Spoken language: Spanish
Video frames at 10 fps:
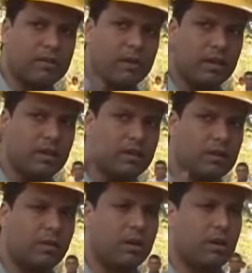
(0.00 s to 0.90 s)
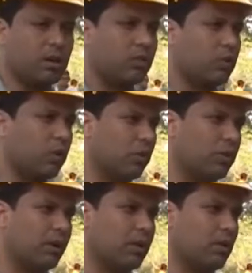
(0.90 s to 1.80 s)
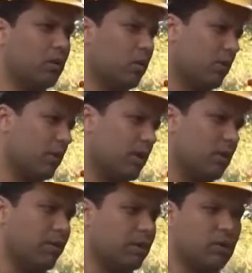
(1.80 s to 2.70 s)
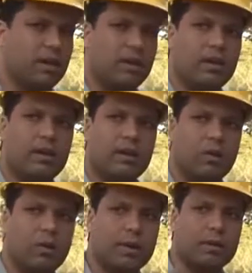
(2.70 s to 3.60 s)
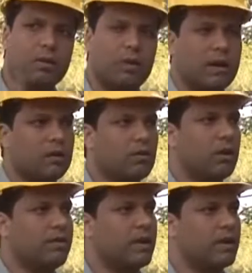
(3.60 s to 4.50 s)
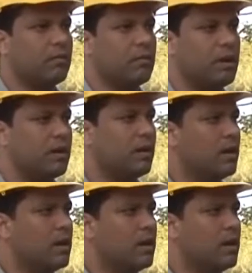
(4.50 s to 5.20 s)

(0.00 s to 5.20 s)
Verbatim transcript: a hacer es intervenir los, dos, los dos, kilómetros que, nos conecten con la, con la vía nacional